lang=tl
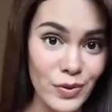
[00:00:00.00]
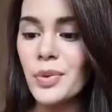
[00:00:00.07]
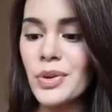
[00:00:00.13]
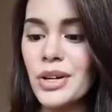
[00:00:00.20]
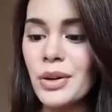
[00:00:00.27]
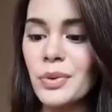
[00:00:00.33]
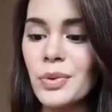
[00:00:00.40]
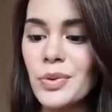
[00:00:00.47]

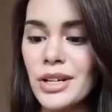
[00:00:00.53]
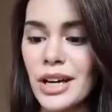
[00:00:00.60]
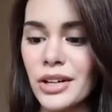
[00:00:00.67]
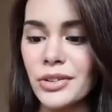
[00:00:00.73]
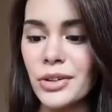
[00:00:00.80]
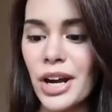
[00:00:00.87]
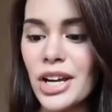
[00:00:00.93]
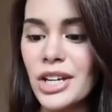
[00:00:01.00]

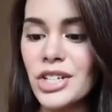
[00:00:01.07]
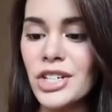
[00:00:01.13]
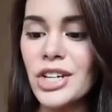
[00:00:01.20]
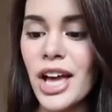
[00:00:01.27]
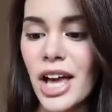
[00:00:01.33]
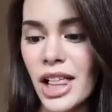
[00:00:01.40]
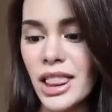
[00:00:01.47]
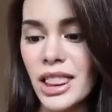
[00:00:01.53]
Unang-una,
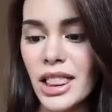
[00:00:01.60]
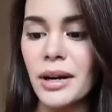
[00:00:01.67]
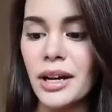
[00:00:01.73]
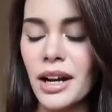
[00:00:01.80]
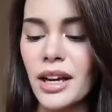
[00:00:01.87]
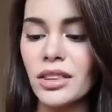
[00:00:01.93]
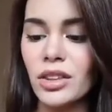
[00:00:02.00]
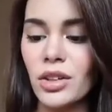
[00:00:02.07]
Rachel
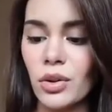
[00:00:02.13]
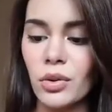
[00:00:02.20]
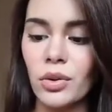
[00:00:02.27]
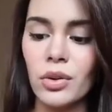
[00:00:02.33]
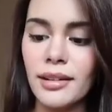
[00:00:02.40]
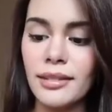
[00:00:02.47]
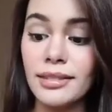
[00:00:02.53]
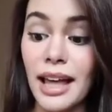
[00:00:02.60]

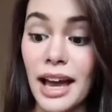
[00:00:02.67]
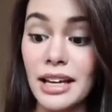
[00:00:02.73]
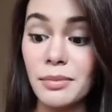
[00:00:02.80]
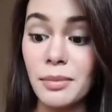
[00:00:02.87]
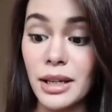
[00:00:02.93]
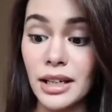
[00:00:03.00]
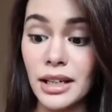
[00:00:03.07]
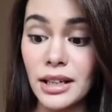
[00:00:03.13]
Parenyo.
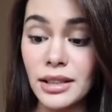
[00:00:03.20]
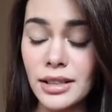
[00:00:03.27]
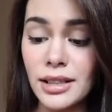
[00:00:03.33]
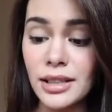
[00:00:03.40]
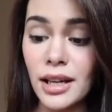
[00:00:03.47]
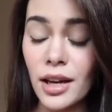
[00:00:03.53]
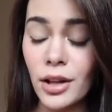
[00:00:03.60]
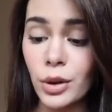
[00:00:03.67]
9
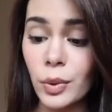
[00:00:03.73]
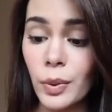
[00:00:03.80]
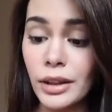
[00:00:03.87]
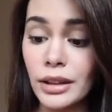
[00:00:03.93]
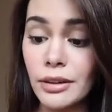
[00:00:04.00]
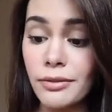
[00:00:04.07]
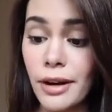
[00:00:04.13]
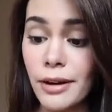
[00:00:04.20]
minutes,
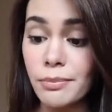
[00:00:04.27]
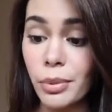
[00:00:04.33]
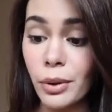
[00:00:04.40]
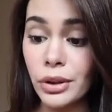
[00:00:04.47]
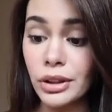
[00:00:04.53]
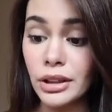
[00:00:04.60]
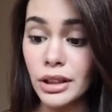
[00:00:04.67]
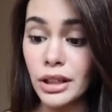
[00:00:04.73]

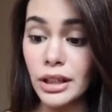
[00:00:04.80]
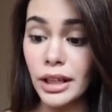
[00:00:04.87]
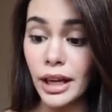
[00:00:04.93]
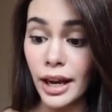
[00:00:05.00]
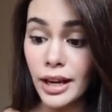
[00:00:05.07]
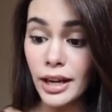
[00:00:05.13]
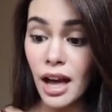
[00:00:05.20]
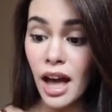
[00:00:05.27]

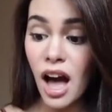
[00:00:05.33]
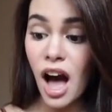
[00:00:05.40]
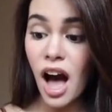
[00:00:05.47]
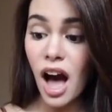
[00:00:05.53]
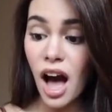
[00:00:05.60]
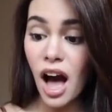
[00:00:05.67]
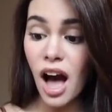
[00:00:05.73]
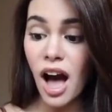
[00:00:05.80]
25.3k.
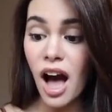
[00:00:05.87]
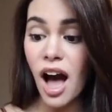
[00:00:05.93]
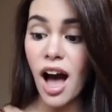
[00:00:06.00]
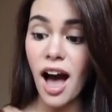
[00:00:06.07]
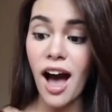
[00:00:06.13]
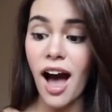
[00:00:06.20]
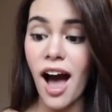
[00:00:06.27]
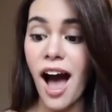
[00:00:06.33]
Ha ha
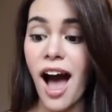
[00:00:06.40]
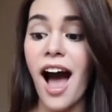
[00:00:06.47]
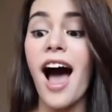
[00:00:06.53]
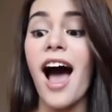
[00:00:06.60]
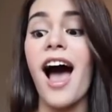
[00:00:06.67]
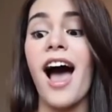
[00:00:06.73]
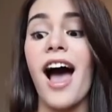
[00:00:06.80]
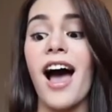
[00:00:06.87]
ha ha
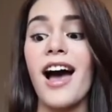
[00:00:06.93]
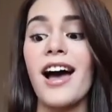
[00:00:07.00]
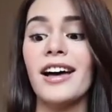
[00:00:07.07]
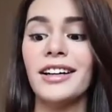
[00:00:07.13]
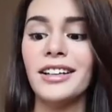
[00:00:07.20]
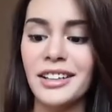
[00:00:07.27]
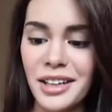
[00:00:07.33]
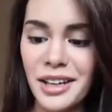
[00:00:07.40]
ha!
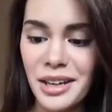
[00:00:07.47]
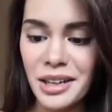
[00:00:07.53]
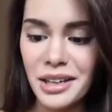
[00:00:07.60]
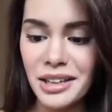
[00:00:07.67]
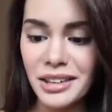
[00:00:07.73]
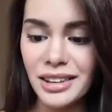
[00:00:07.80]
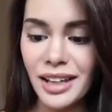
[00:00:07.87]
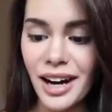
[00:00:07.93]

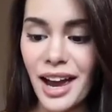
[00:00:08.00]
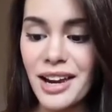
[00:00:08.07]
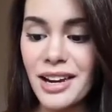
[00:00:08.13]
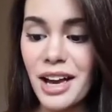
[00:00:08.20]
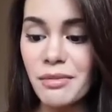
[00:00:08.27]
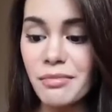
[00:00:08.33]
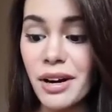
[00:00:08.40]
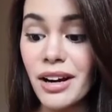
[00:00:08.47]
Try
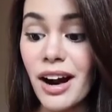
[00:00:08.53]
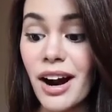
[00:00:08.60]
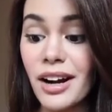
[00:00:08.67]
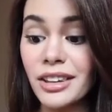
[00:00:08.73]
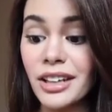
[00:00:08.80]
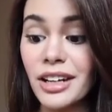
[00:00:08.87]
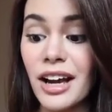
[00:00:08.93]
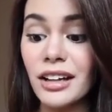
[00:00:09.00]
lang
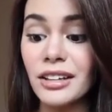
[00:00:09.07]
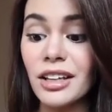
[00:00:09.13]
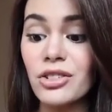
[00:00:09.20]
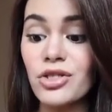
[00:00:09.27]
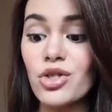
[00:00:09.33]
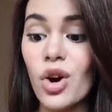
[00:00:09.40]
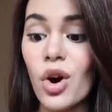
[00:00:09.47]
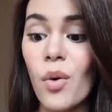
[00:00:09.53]
mag-heart react
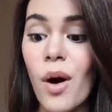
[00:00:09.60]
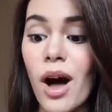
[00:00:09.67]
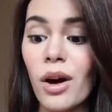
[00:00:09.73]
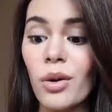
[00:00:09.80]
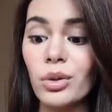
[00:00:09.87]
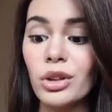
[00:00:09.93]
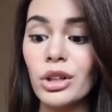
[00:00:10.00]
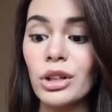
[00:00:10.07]
ng
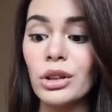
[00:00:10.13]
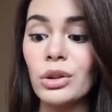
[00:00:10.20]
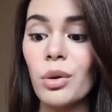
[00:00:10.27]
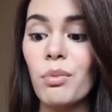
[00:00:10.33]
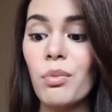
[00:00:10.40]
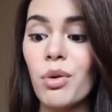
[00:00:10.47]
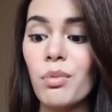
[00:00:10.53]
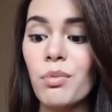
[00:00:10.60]
jowa ko dito.
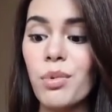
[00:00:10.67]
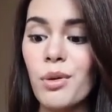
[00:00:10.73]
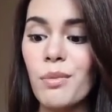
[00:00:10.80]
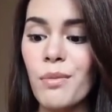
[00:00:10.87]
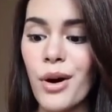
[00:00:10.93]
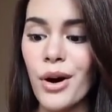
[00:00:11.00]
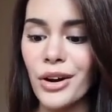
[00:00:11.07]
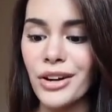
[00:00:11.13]

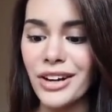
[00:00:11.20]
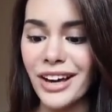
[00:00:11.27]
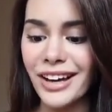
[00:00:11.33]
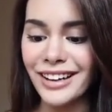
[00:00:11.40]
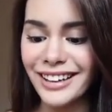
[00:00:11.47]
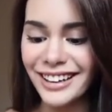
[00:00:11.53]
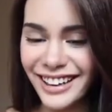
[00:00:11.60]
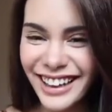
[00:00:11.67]
Bugbog Berna.
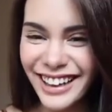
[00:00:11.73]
